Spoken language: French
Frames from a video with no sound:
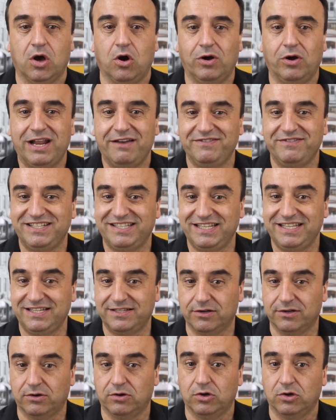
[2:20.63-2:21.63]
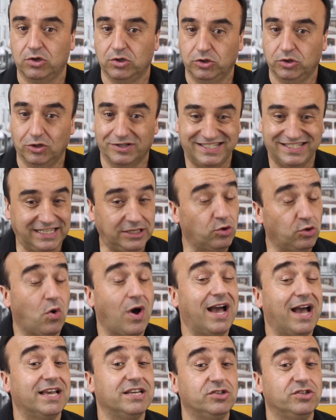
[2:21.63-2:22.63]
en investissant dans ces
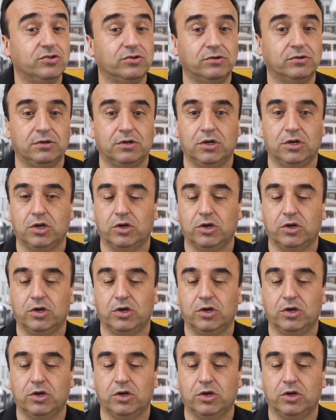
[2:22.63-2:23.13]
trois régions,